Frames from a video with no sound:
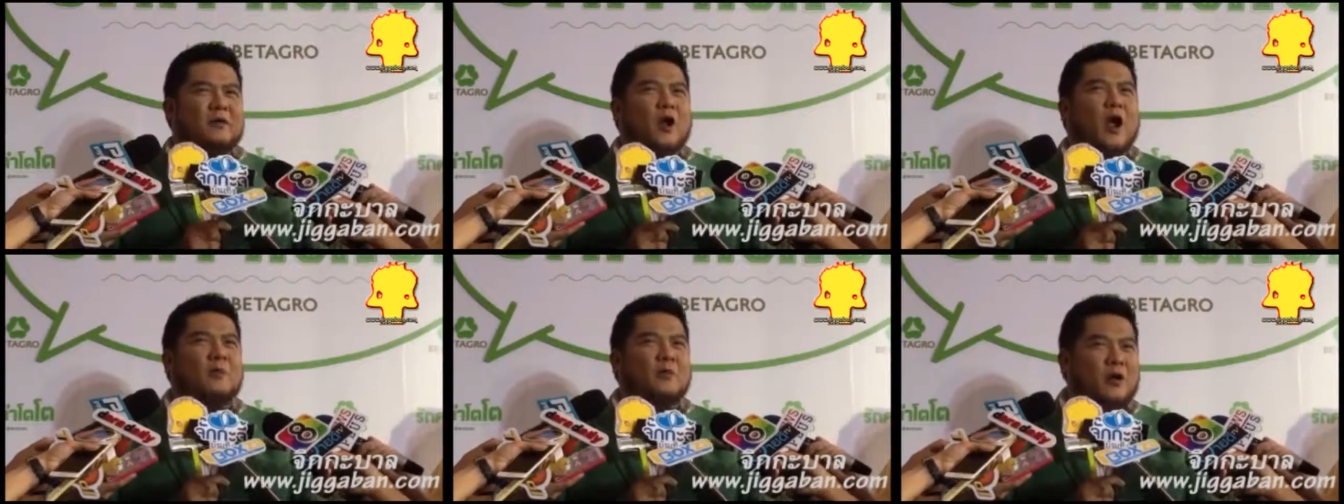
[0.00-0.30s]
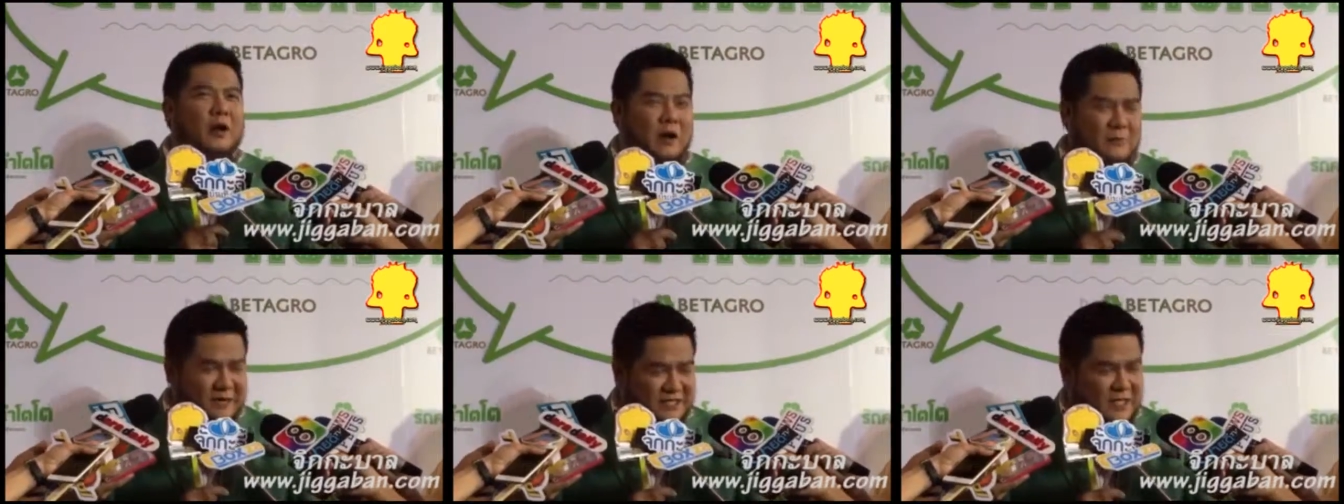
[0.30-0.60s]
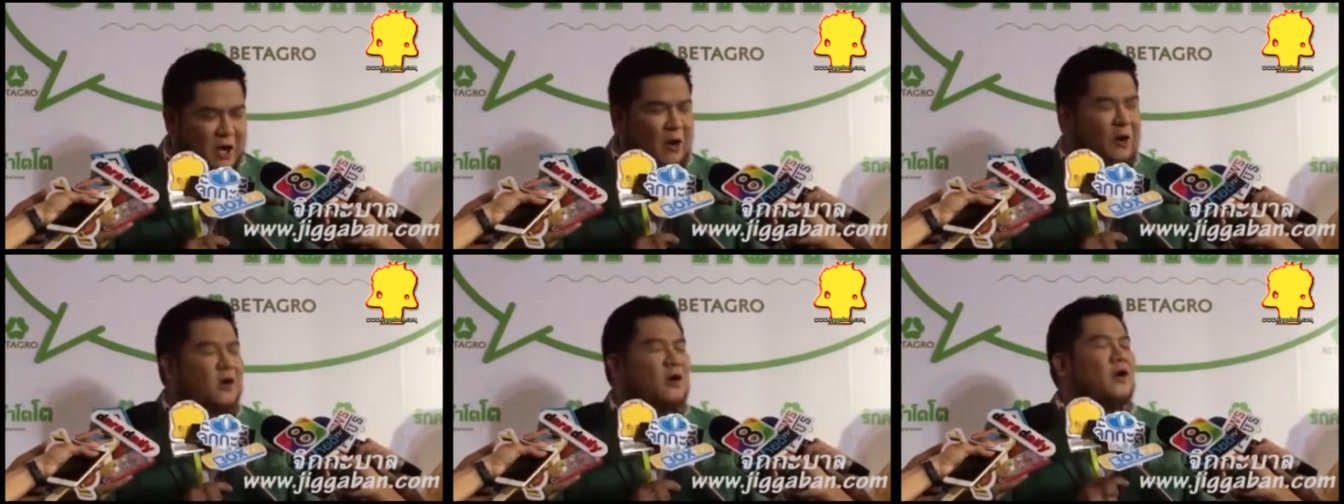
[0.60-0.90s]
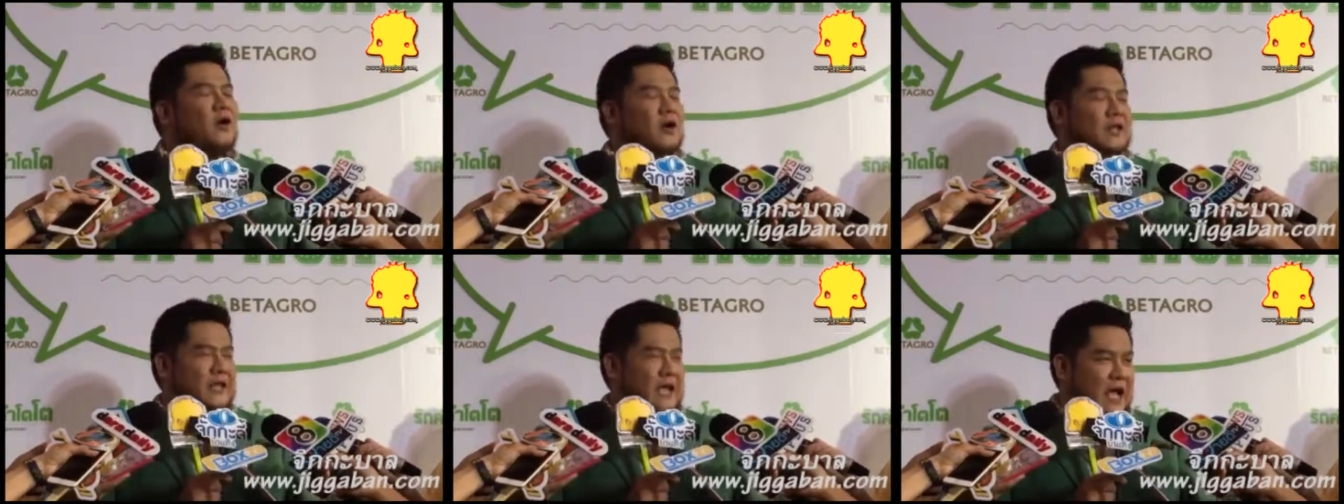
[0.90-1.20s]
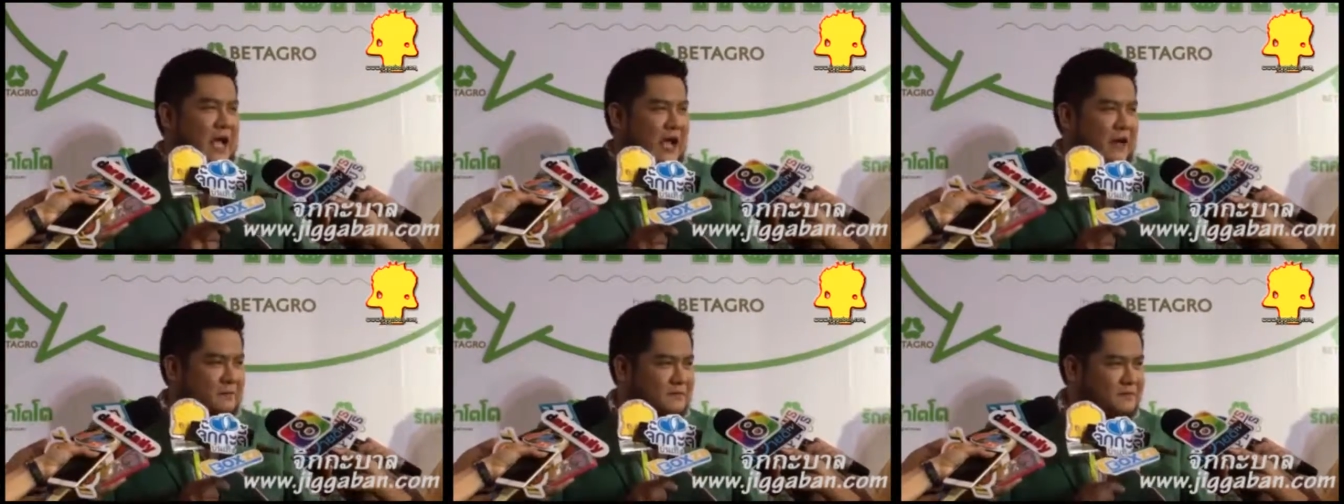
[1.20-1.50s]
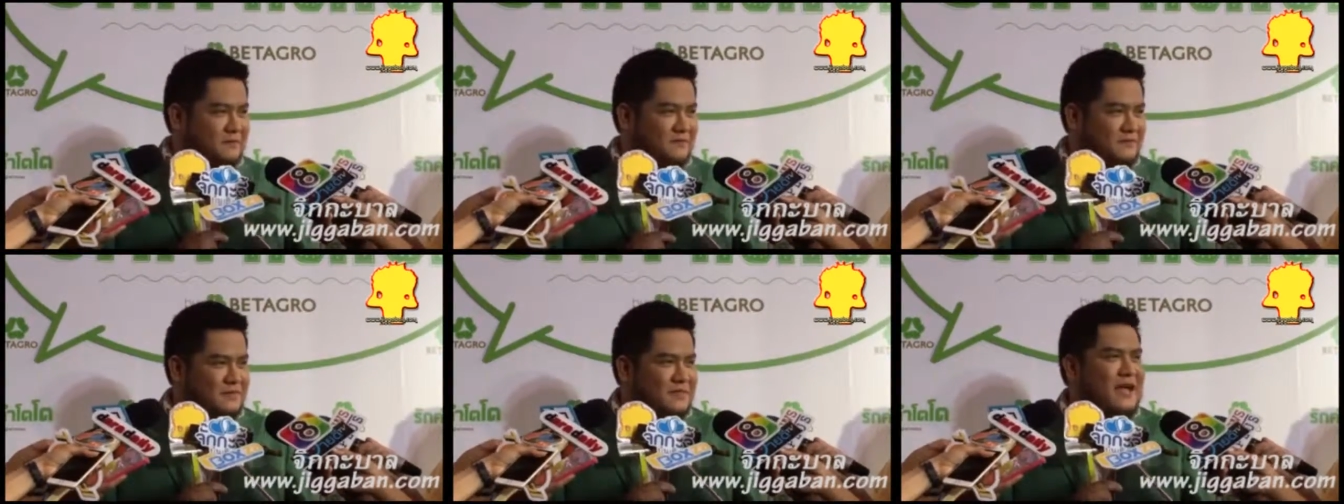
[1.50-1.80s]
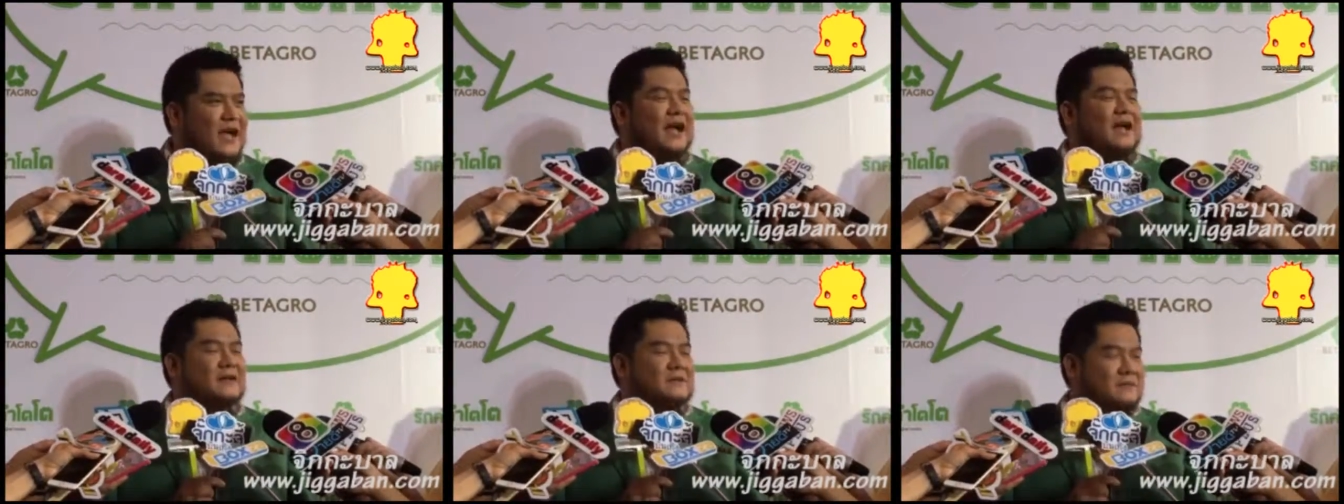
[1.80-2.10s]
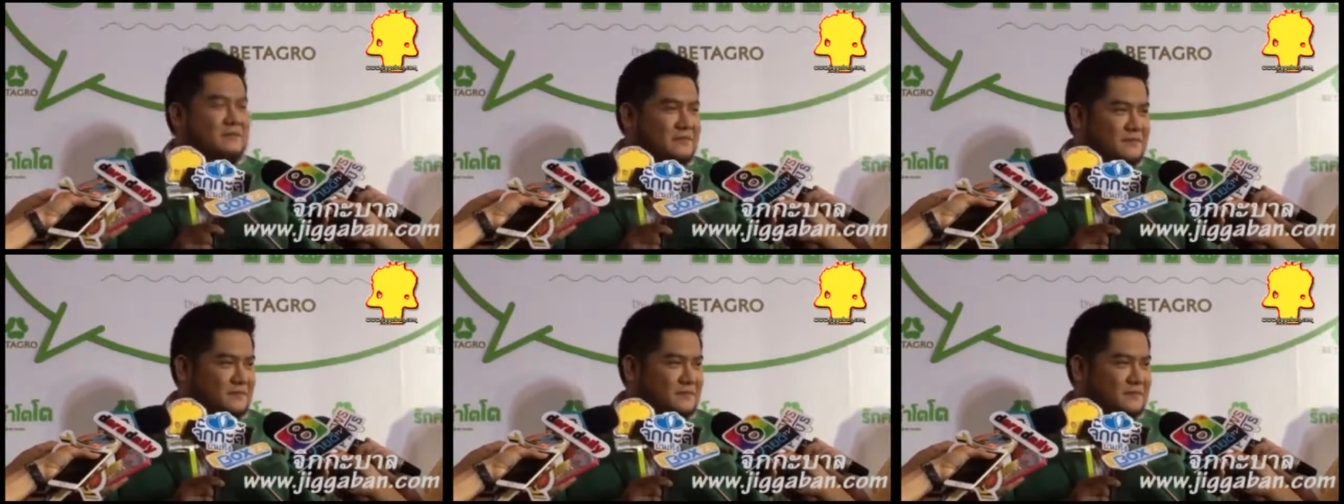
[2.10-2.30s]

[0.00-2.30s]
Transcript: ครอบครัวเรามีสองคนครับครับ